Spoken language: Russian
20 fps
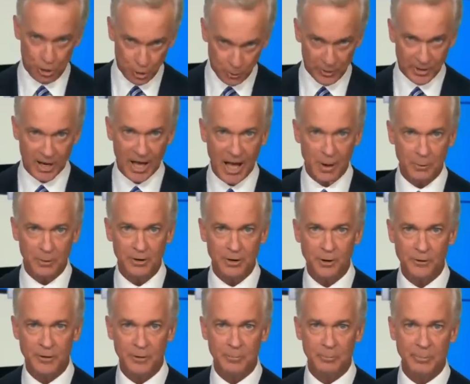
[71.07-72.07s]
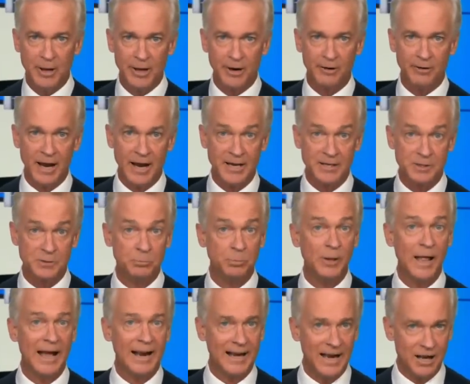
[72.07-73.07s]
Ты и я это знаем как
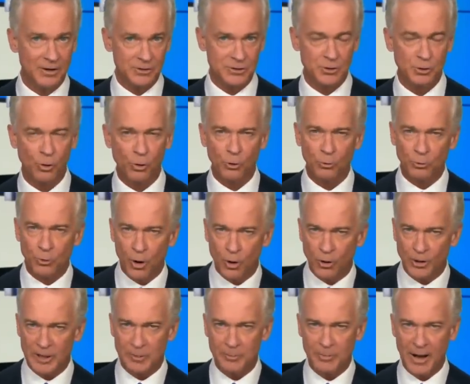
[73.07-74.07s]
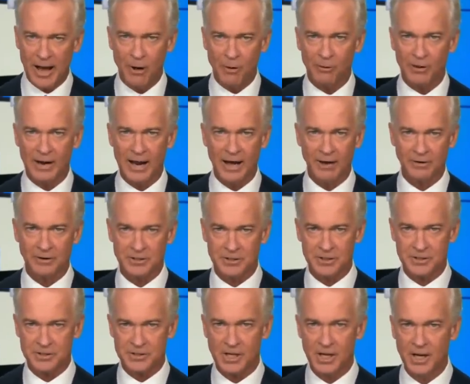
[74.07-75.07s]
отключение или веерное отключение.
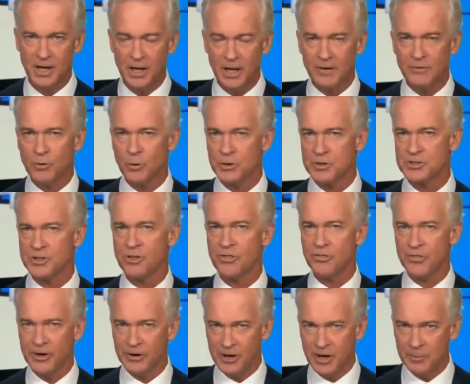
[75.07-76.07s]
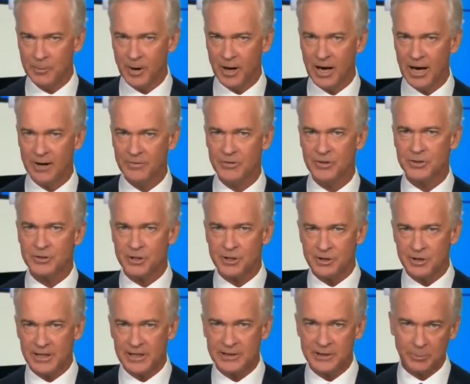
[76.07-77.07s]
И вся идея
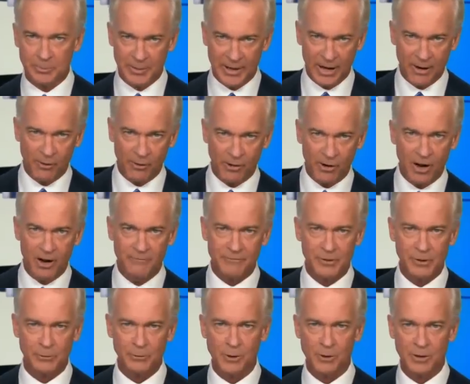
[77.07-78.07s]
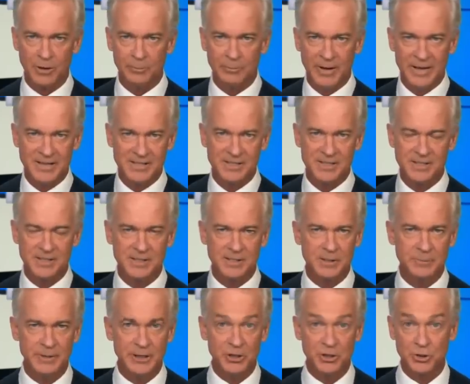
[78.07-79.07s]
поставки энергии веерно в том,
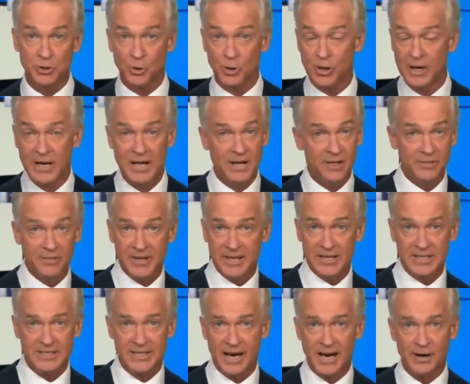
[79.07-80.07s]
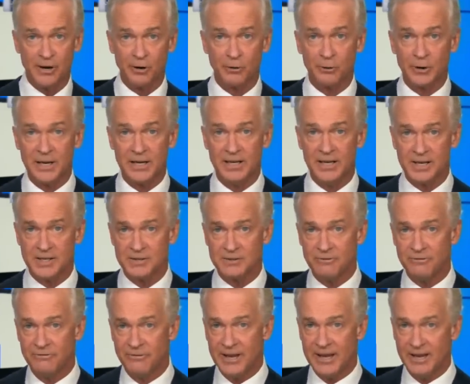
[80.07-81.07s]
чтобы вся сеть не
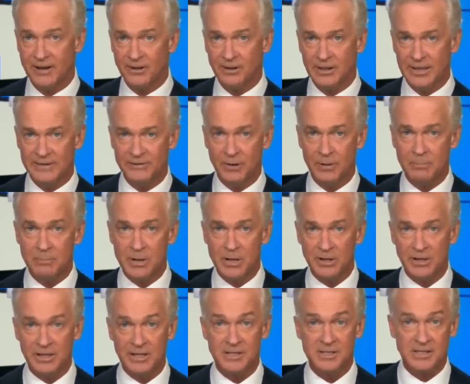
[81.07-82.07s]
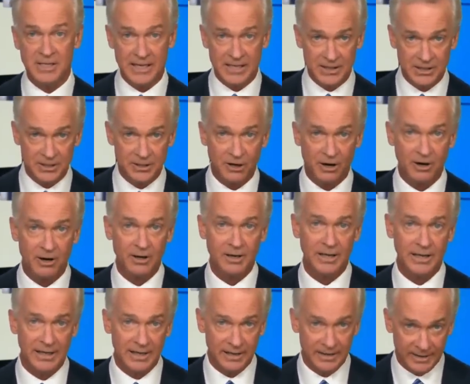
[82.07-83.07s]
легла, оставив в ближайшие
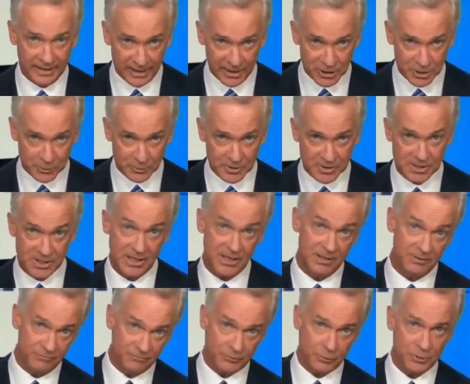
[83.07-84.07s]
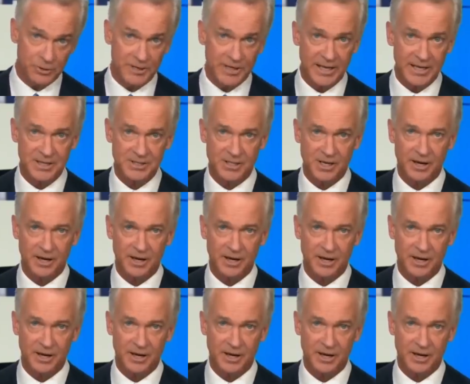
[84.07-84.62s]
дни миллионы на этой